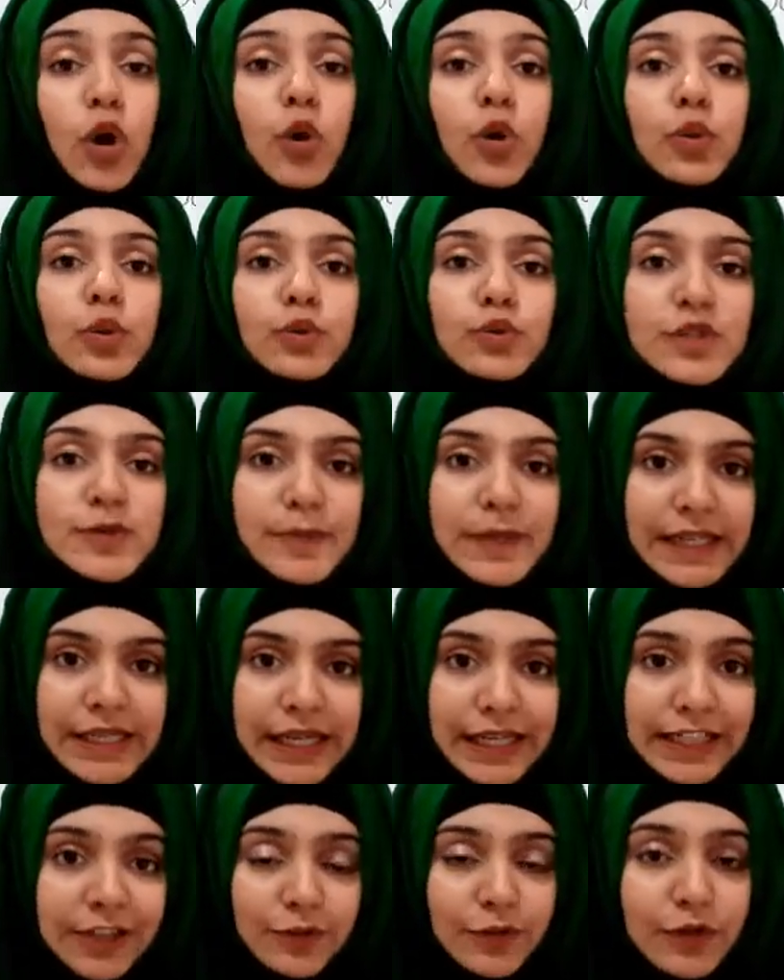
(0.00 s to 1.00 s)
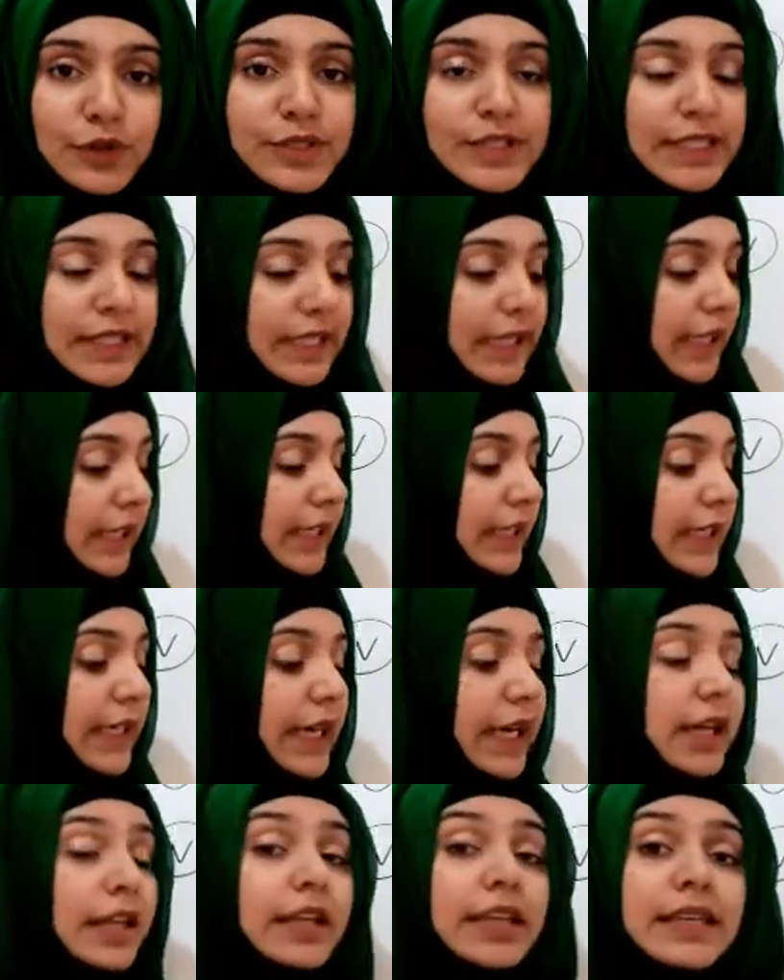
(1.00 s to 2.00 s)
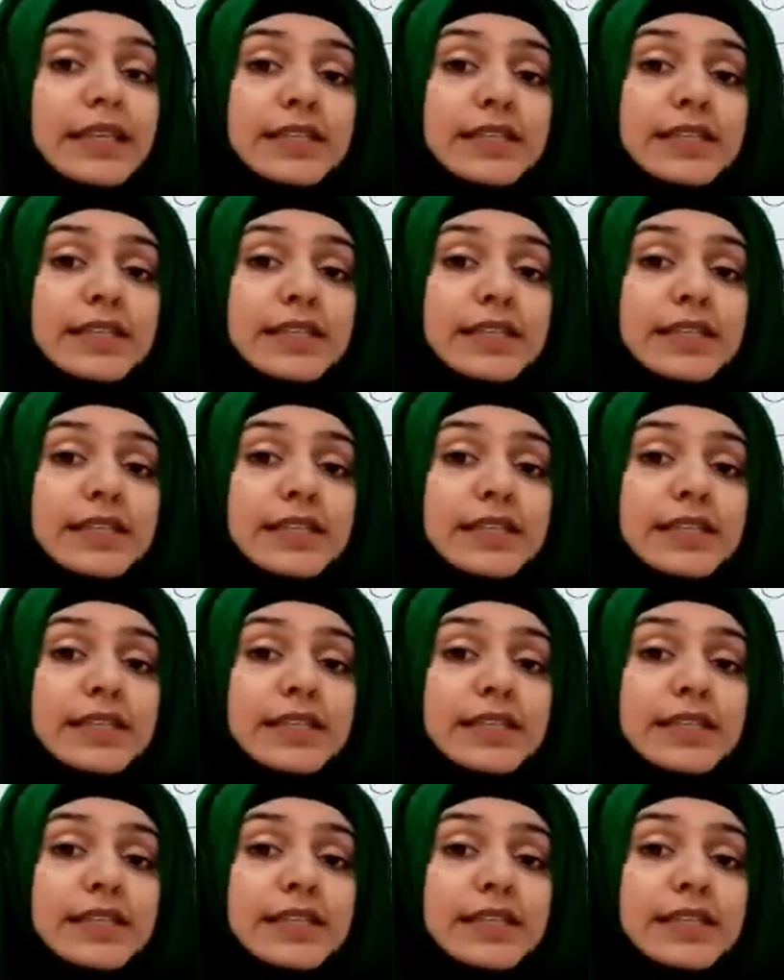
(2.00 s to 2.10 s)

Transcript: और उस मैग्नेटिक फोर्स ने क्या किया